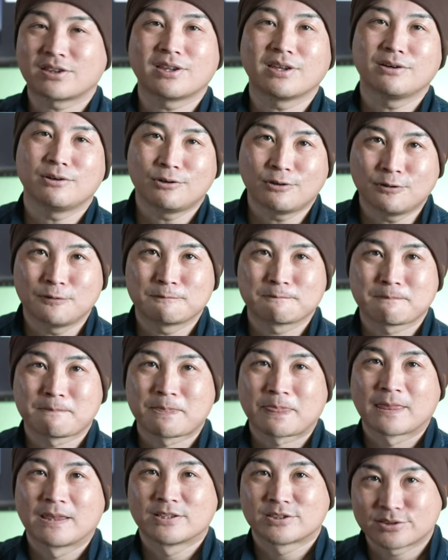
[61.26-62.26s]
定を
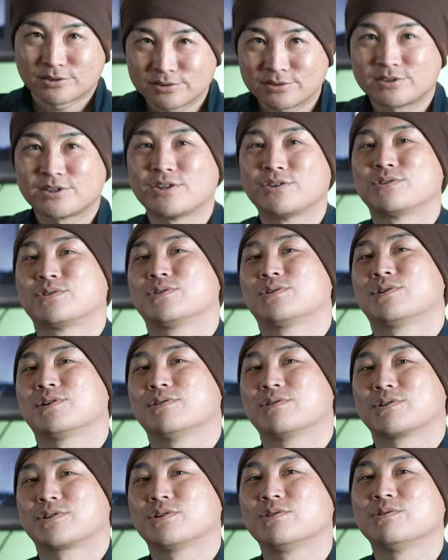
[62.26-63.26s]
するっていうところ
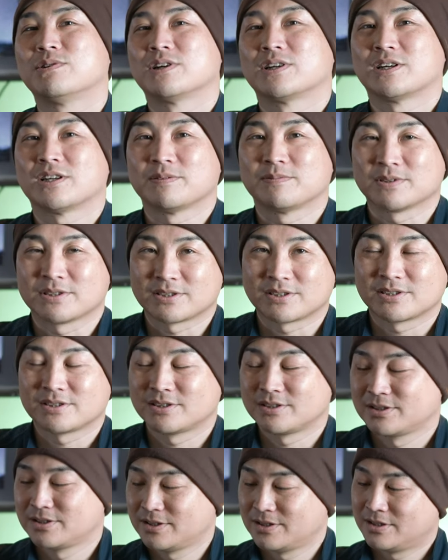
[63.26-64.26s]
を今日はやります
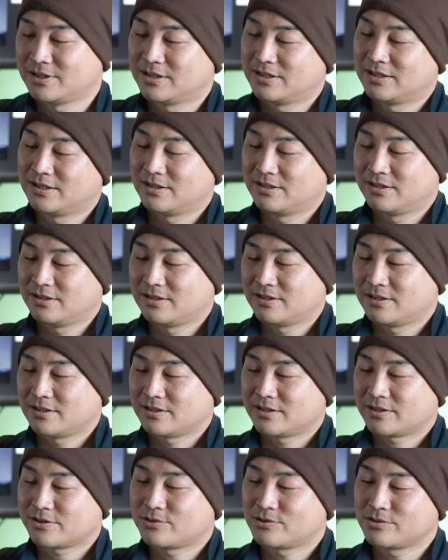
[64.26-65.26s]

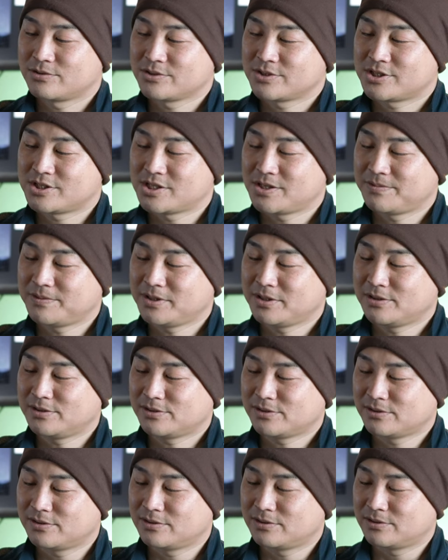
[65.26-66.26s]
で今後
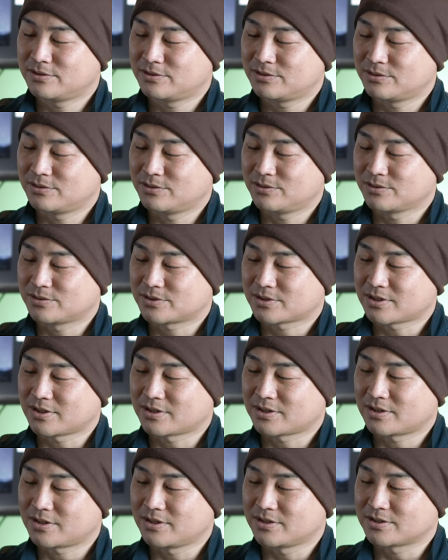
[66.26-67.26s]
GFX を
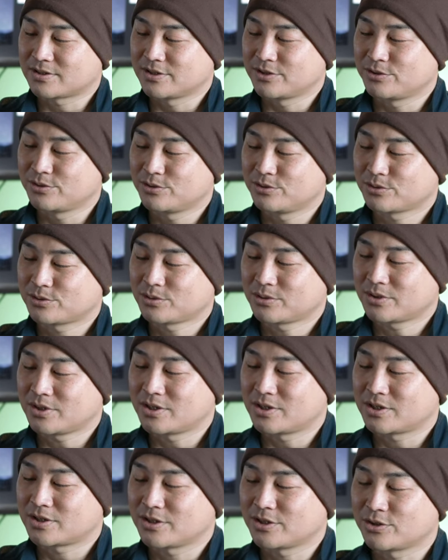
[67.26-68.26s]
使ってですねいろいろ撮って
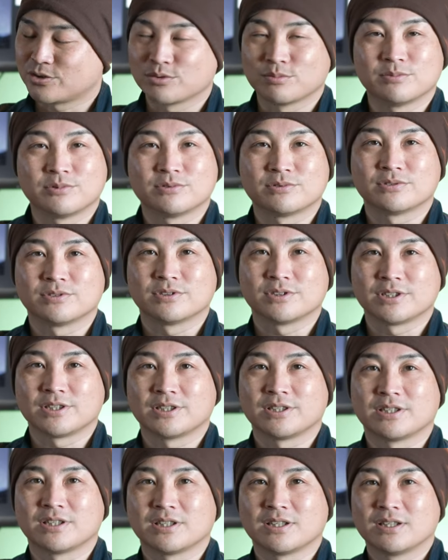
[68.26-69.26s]
いきたいと思うの
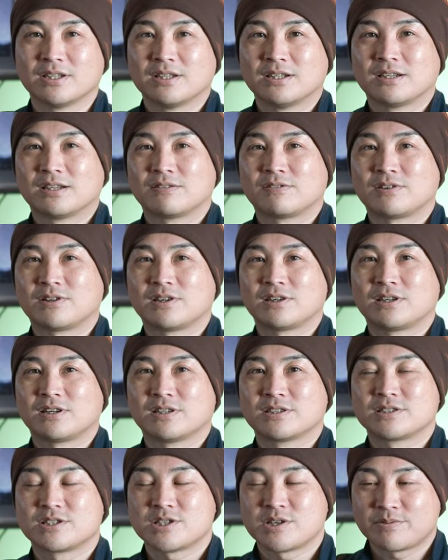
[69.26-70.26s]
で、まあ、
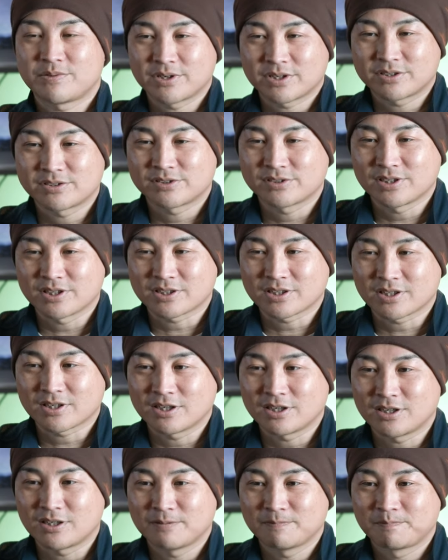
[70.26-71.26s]
GFX ネタ
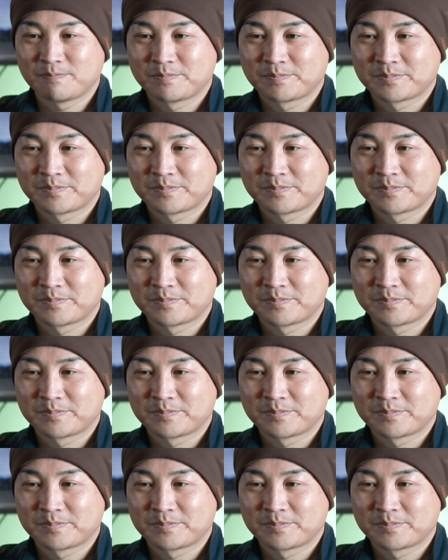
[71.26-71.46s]
が